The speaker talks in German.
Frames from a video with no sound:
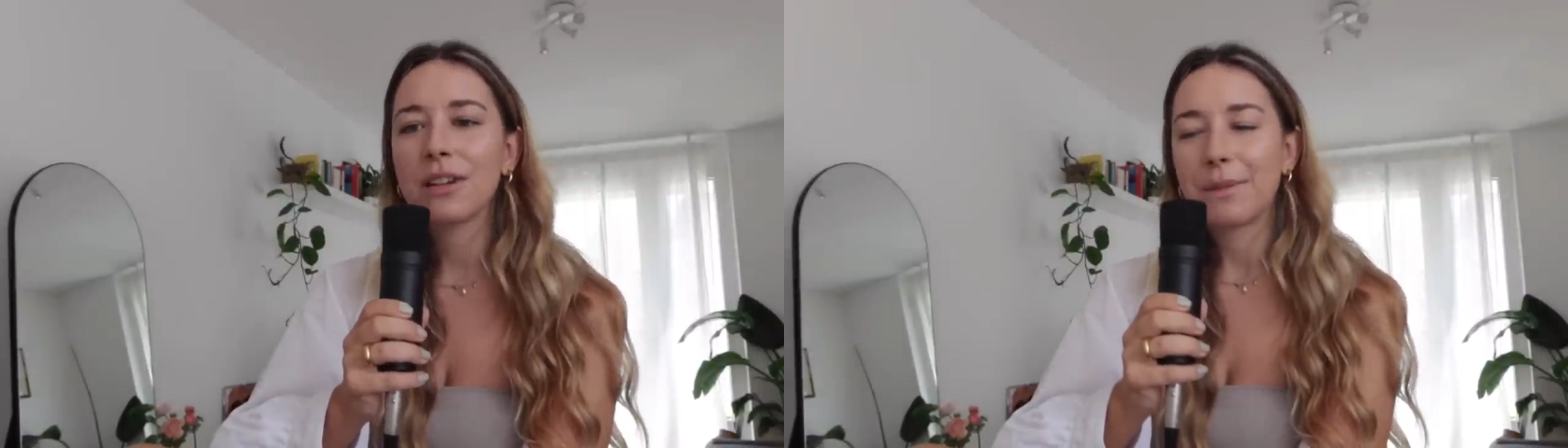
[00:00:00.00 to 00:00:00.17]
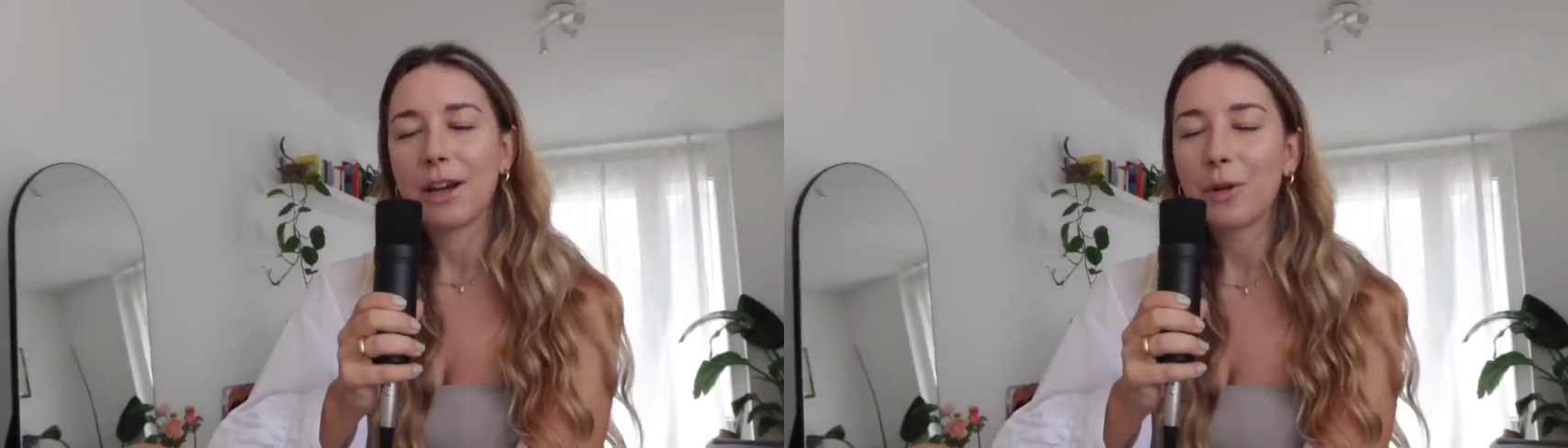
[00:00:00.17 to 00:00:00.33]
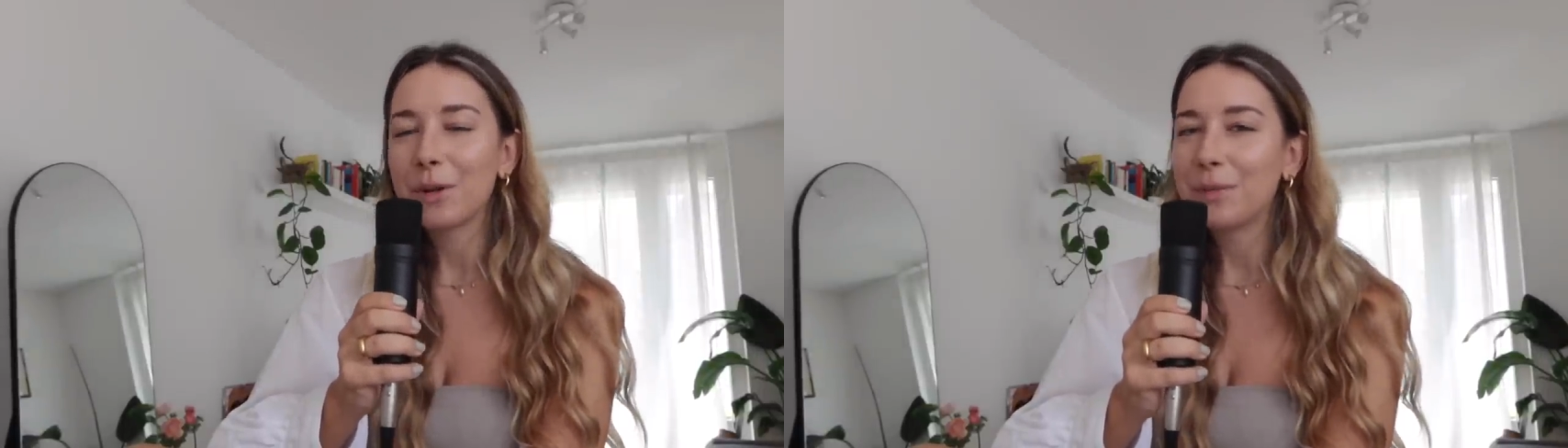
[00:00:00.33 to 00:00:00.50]
Habe
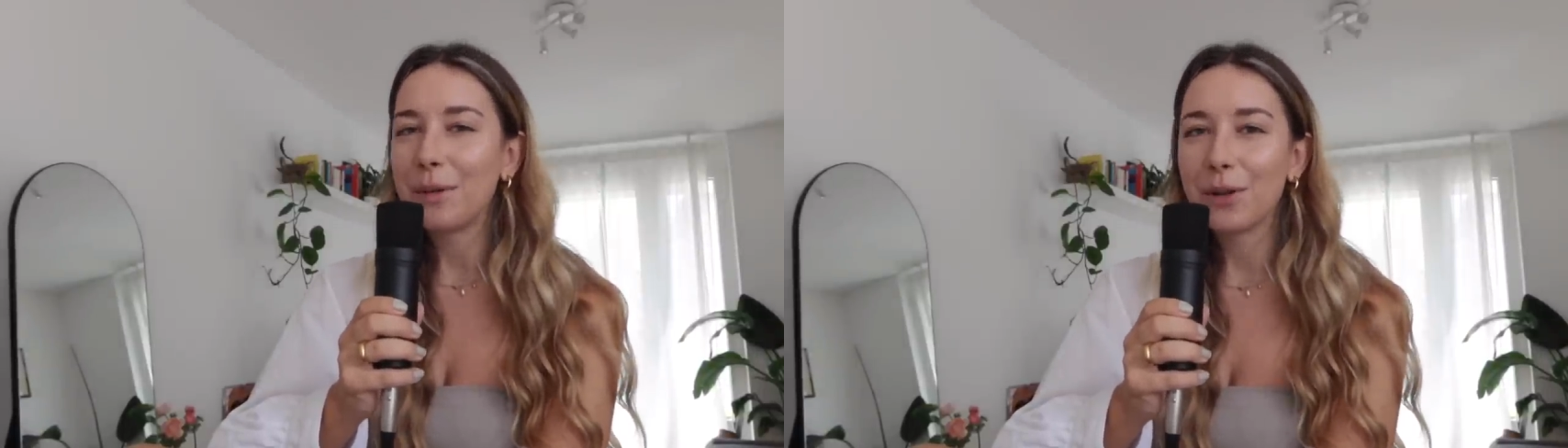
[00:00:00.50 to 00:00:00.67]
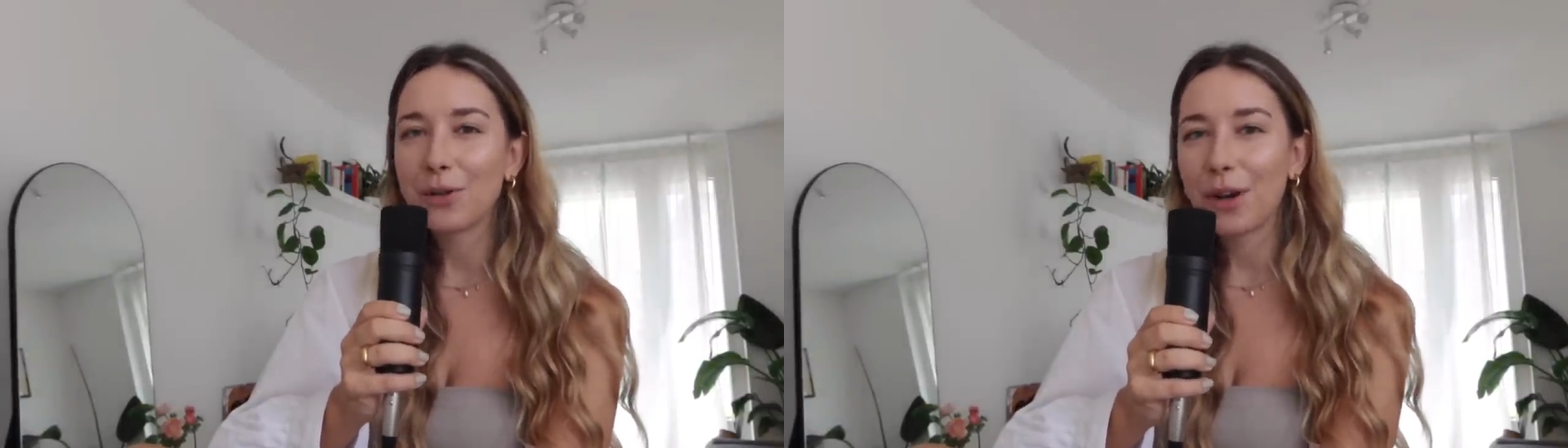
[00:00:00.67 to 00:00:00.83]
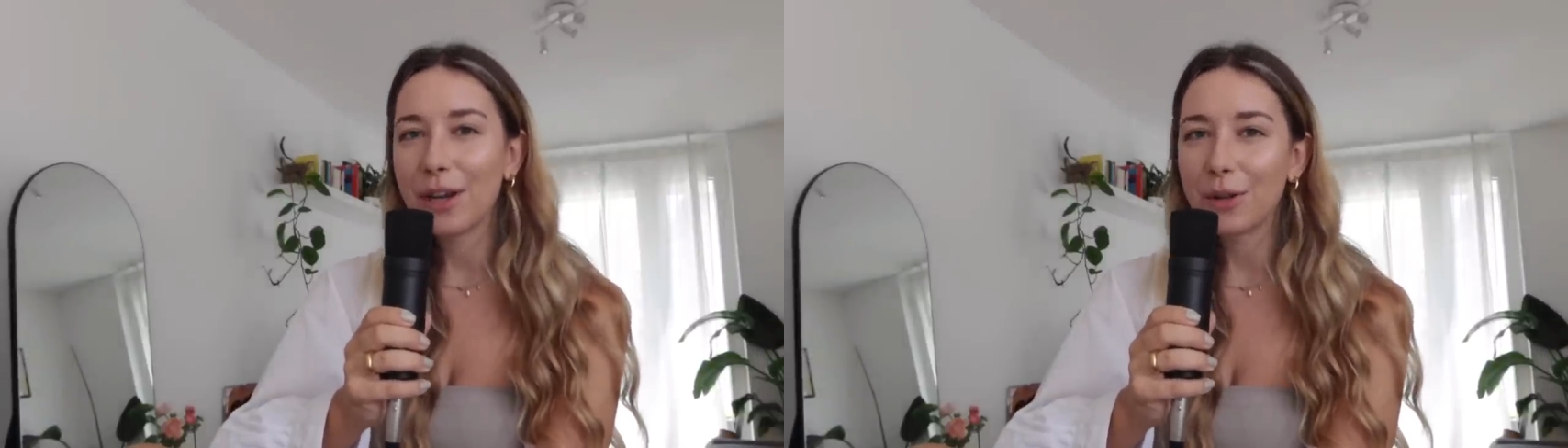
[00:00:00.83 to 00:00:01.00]
da auch mit meinem
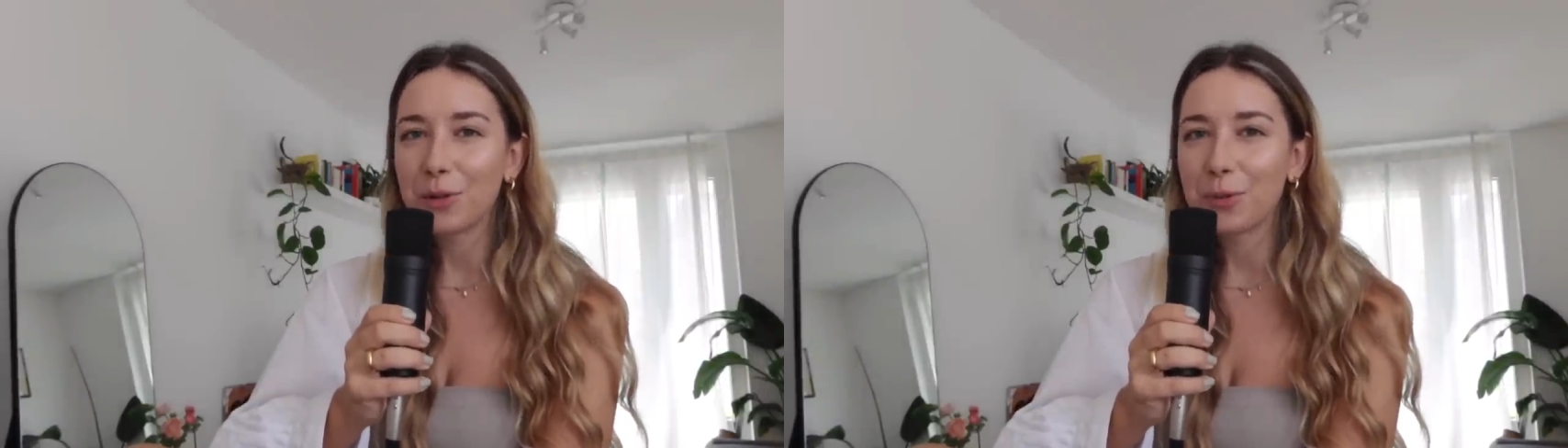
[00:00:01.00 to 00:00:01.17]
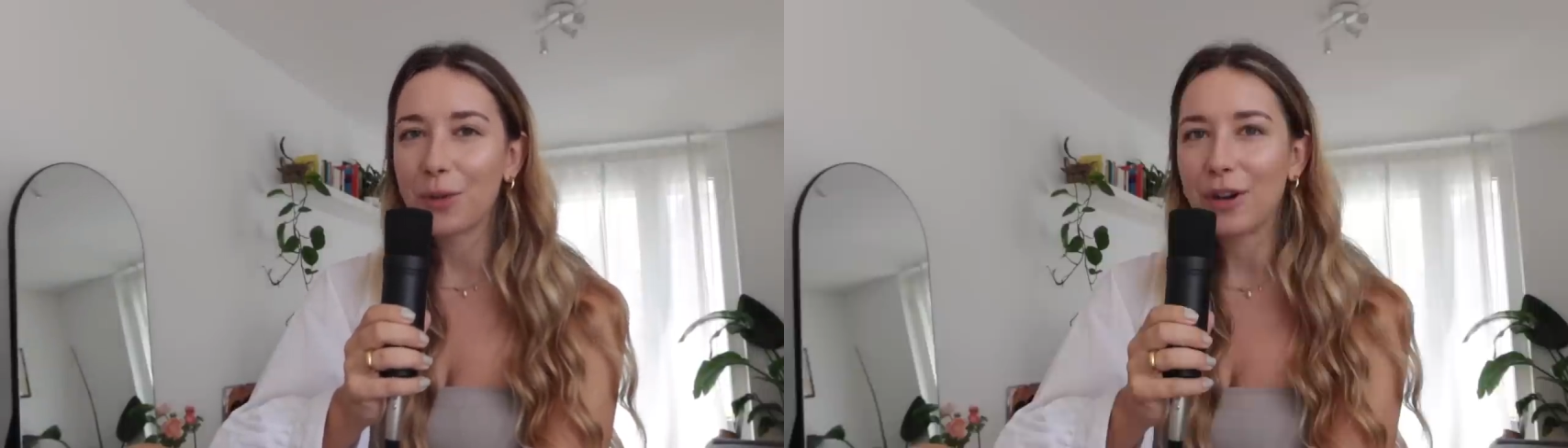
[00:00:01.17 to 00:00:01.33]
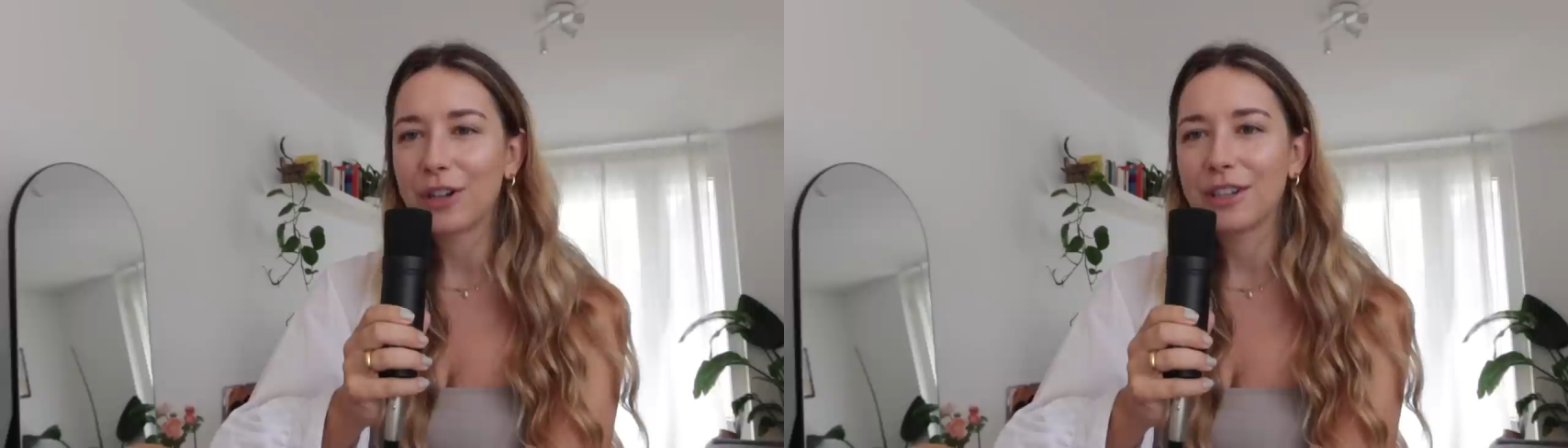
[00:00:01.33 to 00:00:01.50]
Betreuer
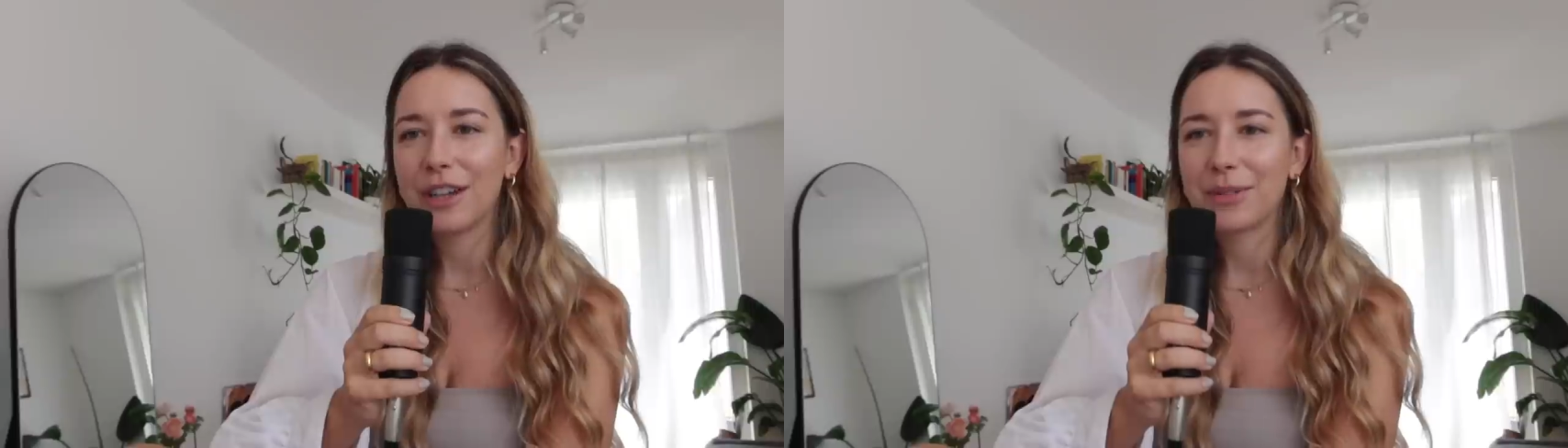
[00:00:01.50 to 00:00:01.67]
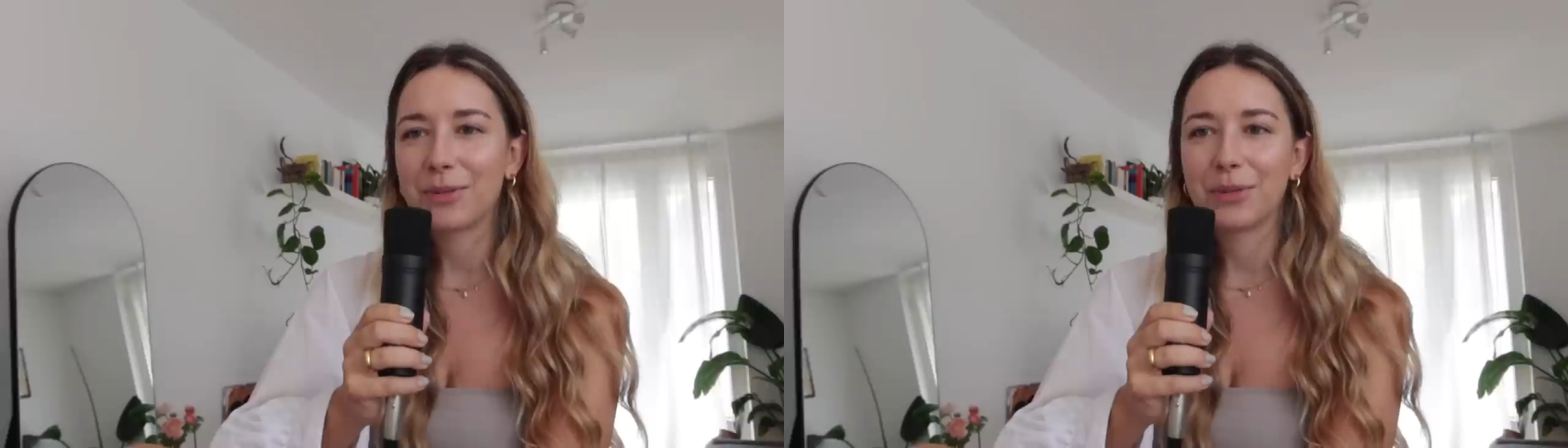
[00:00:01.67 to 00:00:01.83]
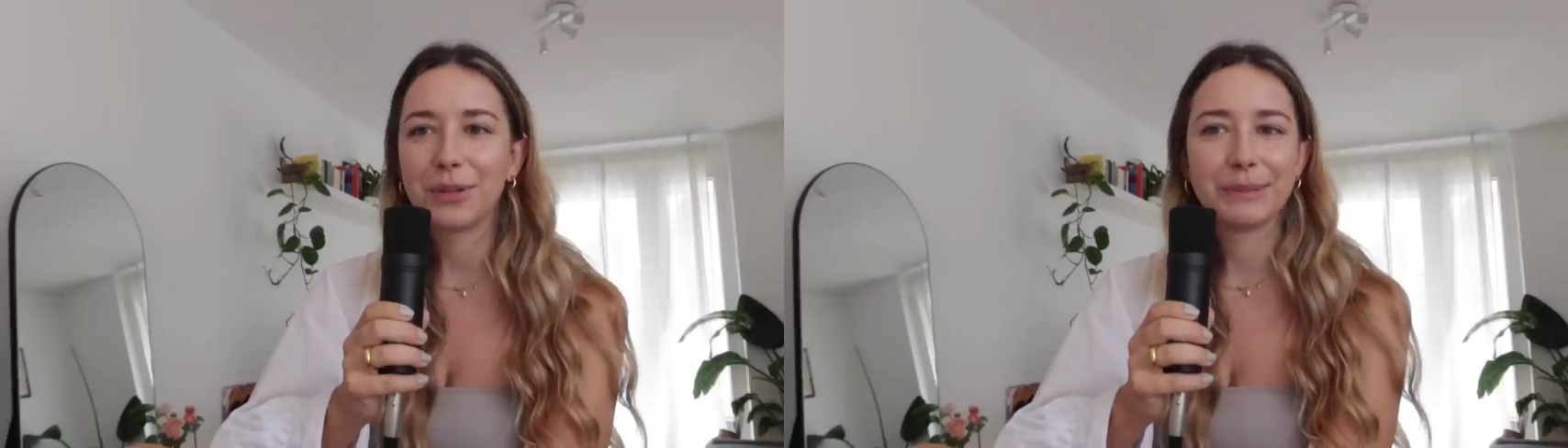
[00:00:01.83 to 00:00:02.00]
gesprochen,
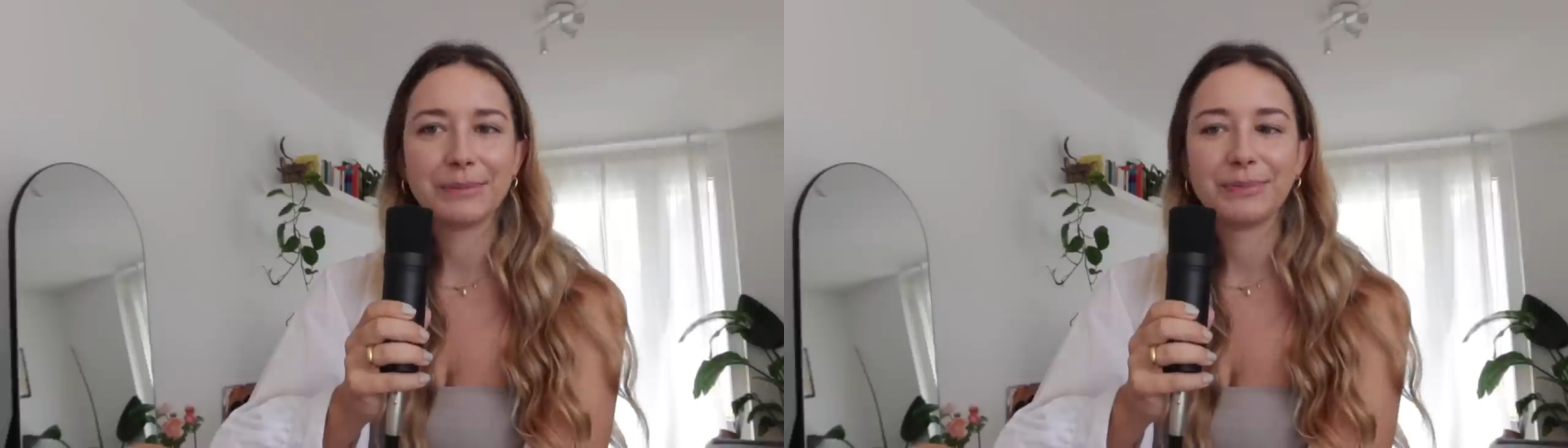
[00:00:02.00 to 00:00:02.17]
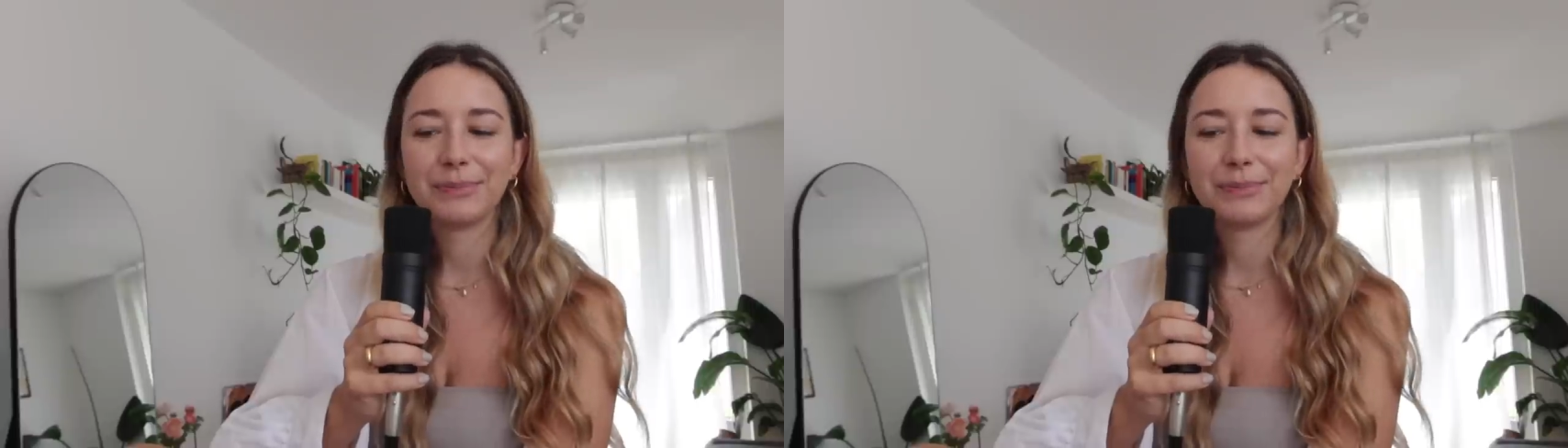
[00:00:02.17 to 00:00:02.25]
also